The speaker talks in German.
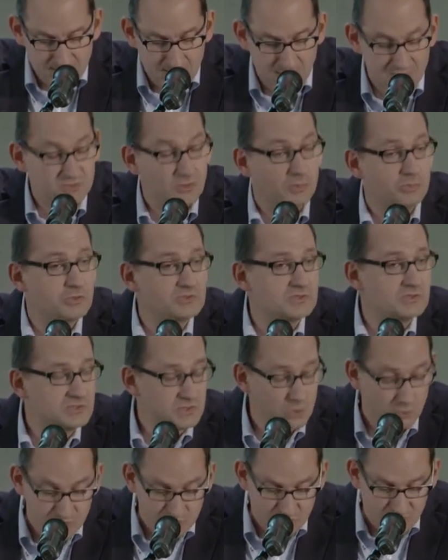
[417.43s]
die aus
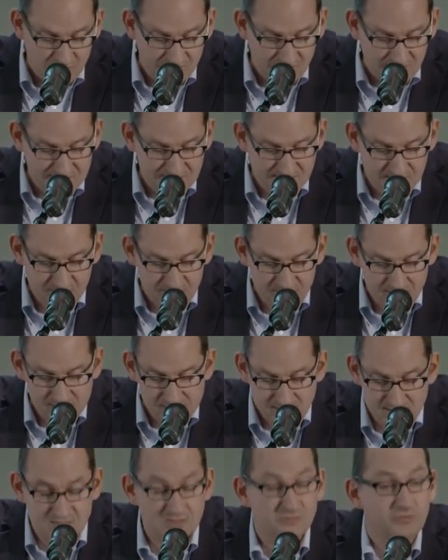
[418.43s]
Opposition zur
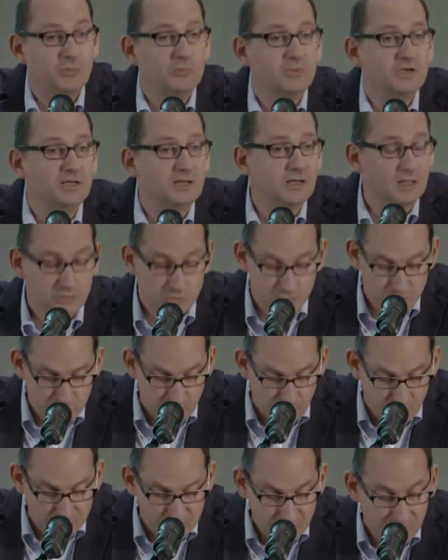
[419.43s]
Erwachsenenwelt, die sie von Beginn an
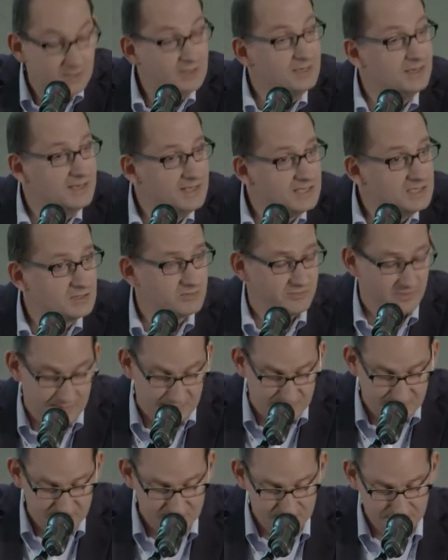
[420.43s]
durchschaut, nicht
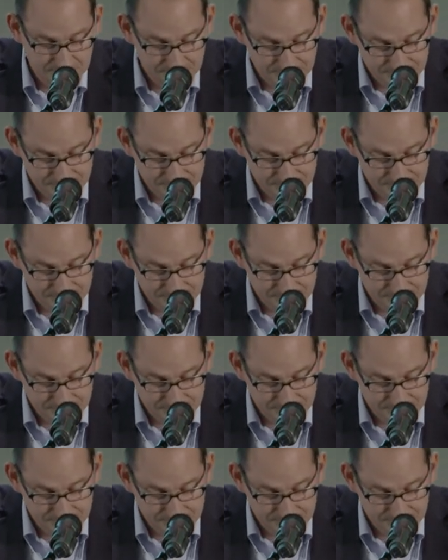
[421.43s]
wächst.